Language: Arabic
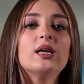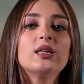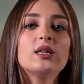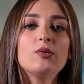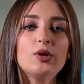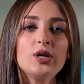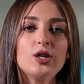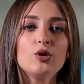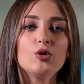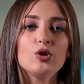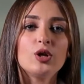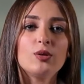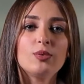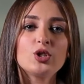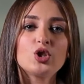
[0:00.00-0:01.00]
توحيد لون
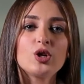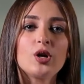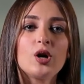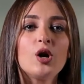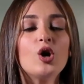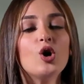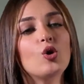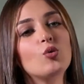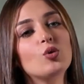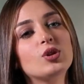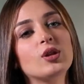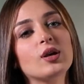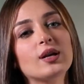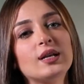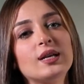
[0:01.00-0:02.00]
البشرة
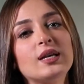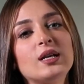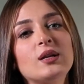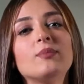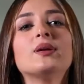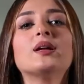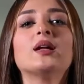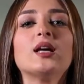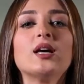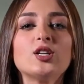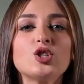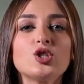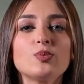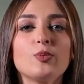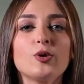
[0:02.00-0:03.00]
والتقليل من الايج
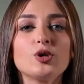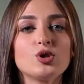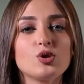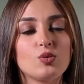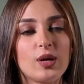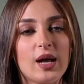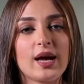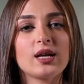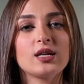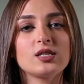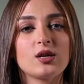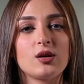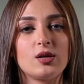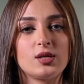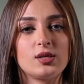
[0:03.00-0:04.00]
سبوتس والاكني
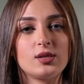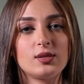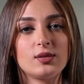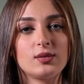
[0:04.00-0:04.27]
سكارز